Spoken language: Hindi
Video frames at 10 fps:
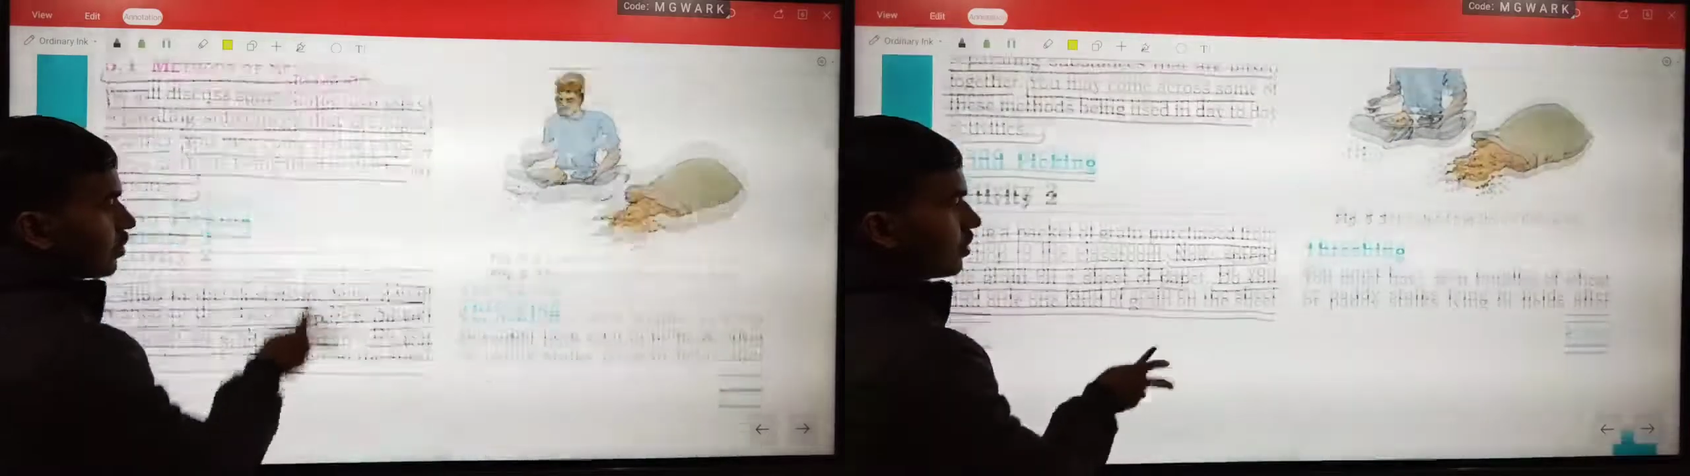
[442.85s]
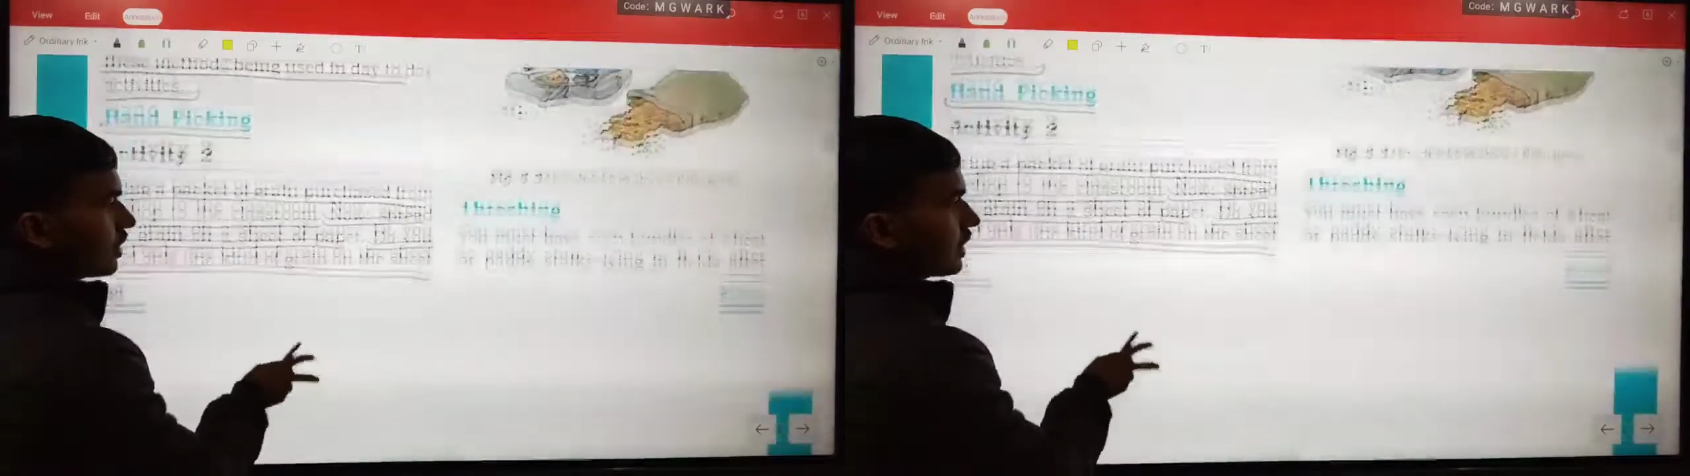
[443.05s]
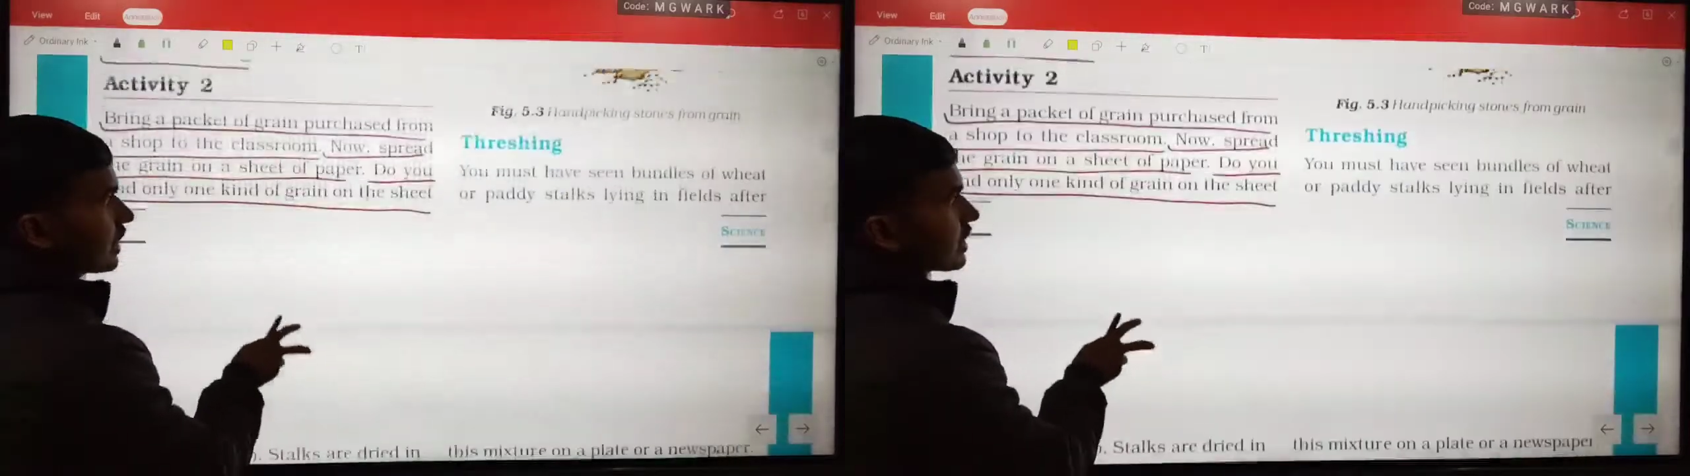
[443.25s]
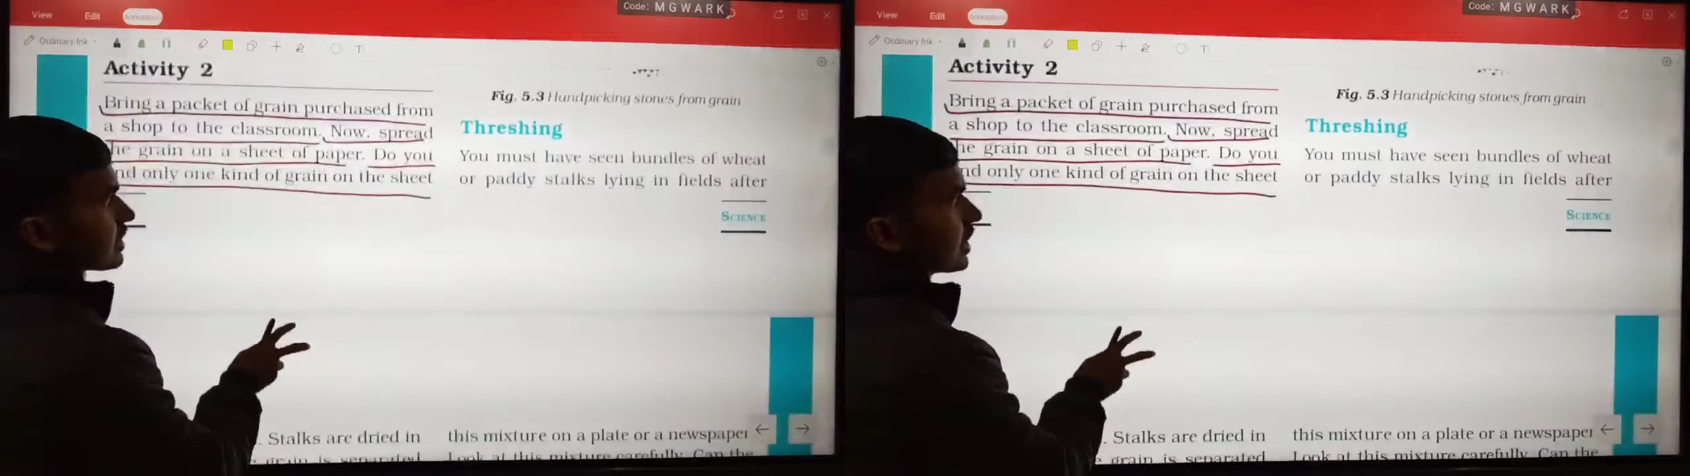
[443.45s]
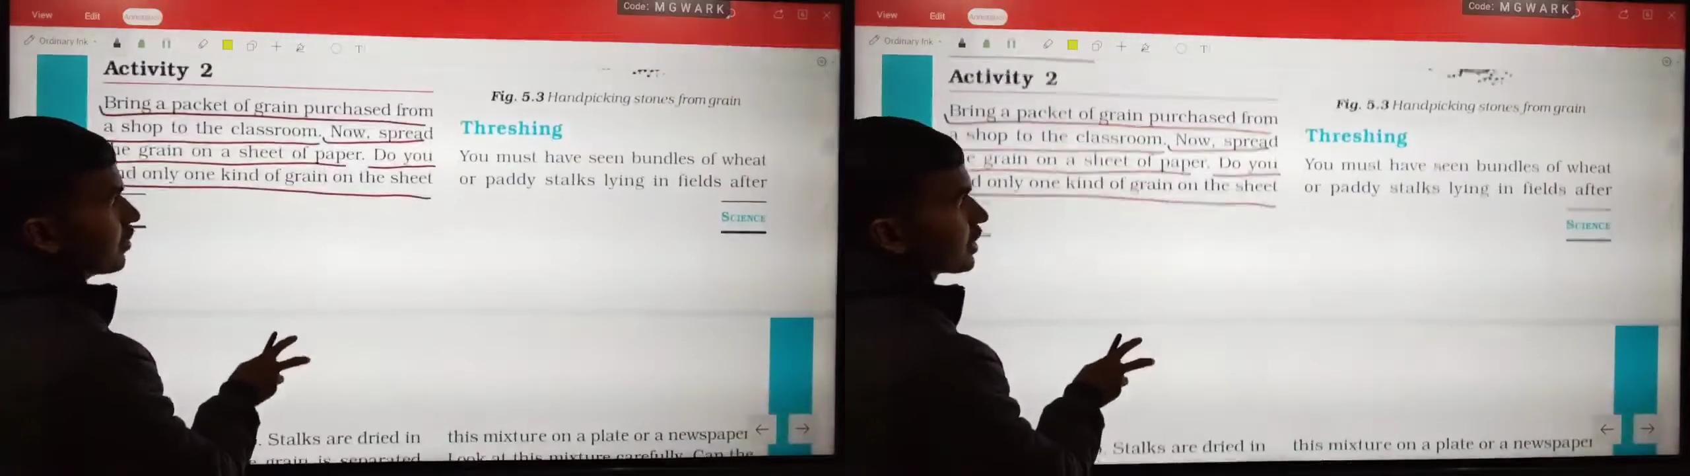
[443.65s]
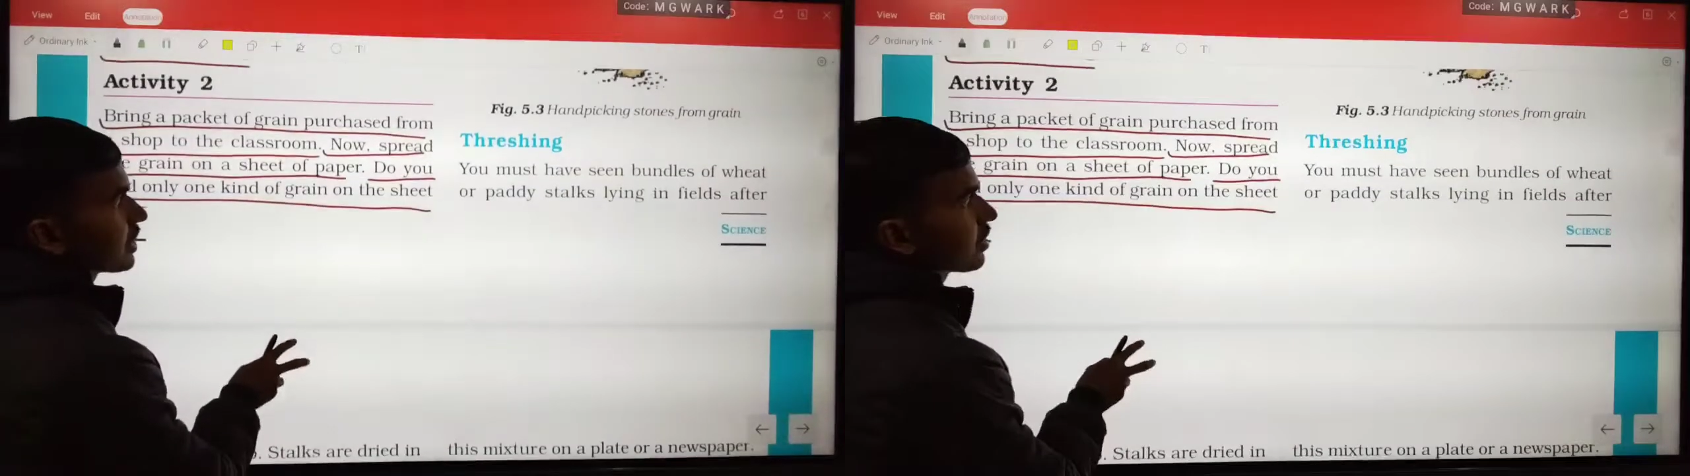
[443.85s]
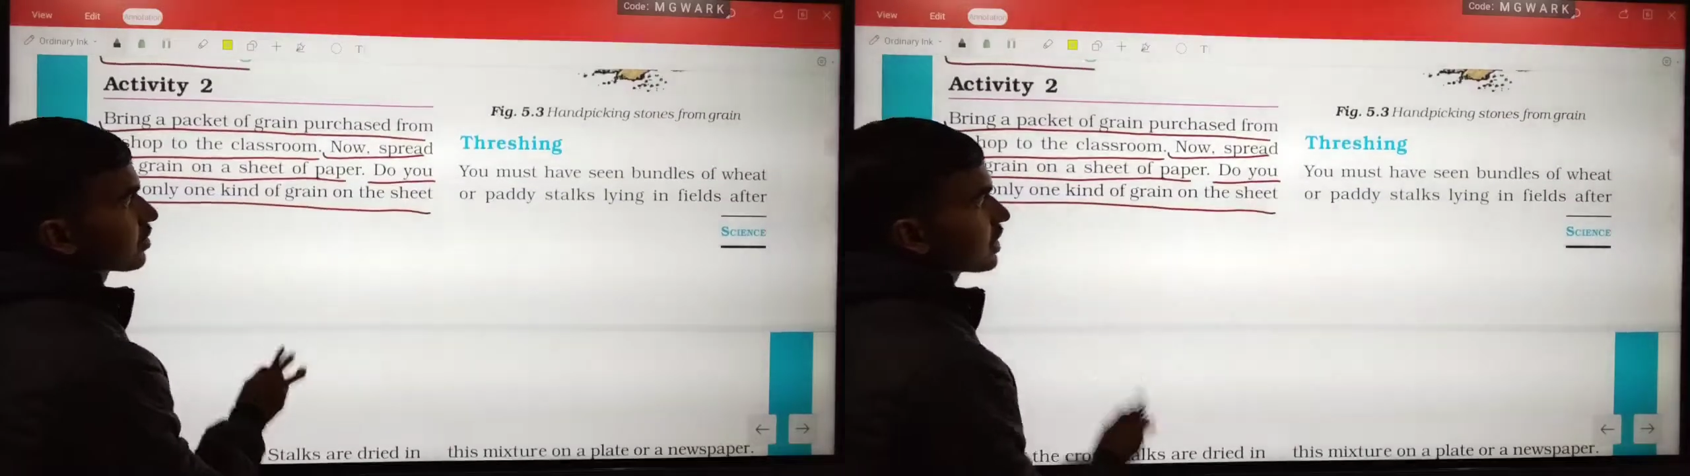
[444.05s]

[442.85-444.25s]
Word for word: वो एक अच्छा मेथड